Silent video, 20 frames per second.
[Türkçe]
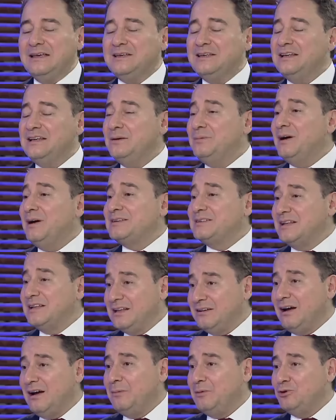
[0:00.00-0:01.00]
İkili bazda
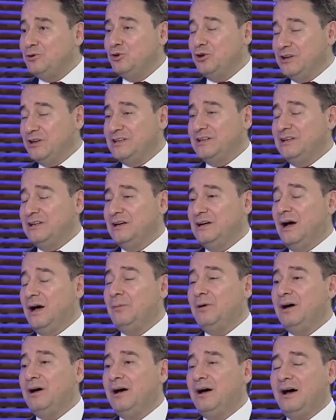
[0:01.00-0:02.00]
devam ediyor ikili.
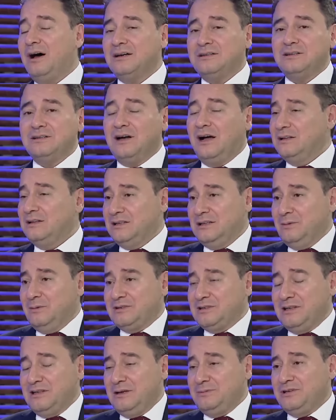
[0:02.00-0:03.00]
Ama artık altılı
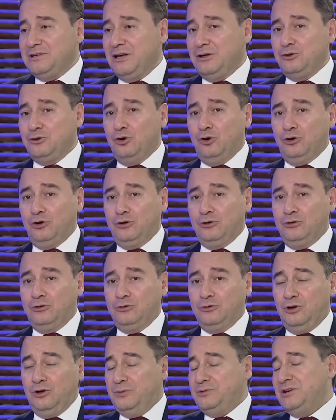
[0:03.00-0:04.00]
masa diye bir şey yok.
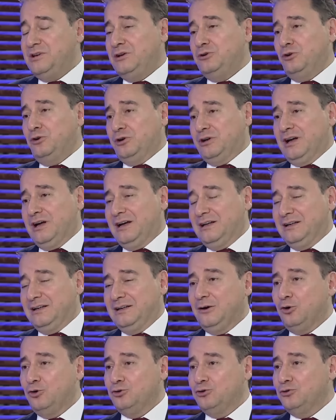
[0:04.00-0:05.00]
Öyle bir şey yok yani.
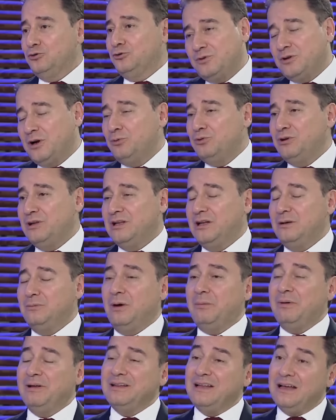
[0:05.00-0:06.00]
Onu kabul edelim.
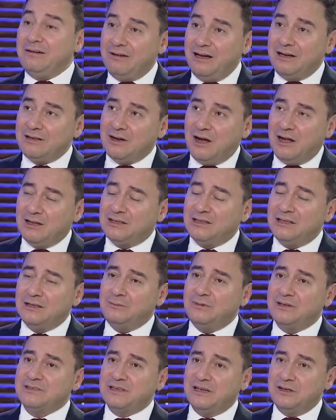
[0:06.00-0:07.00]
Ama ne var? Altılı
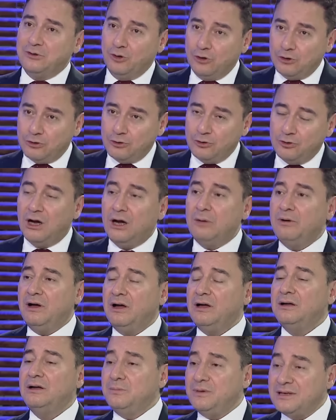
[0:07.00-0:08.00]
masa yok
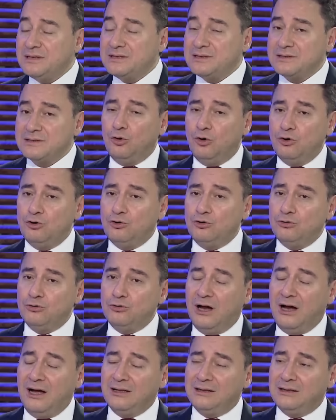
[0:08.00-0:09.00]
ama biz o gün
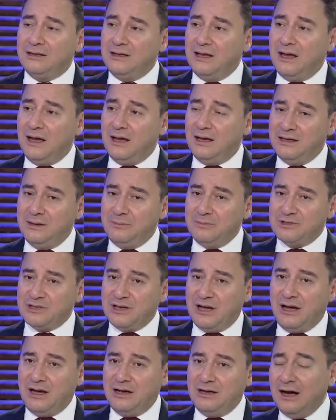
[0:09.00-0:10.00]
altına
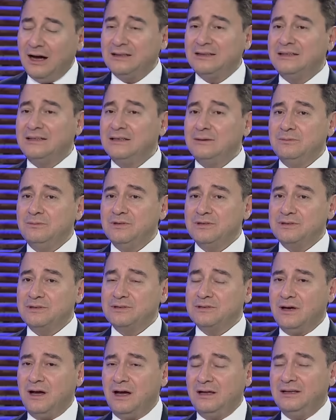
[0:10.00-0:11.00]
imza
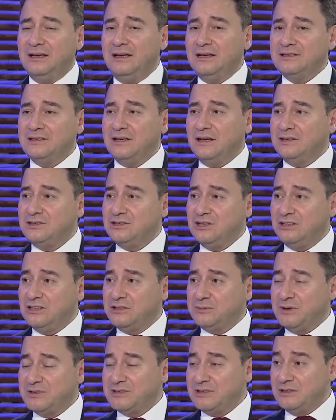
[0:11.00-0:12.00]
attığımız anayasa
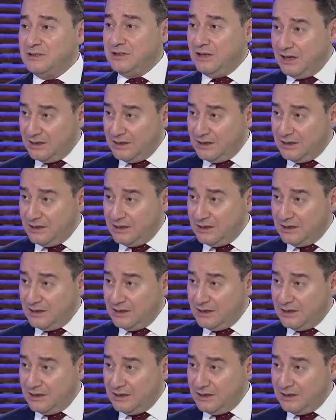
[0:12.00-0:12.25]
Çalışmasında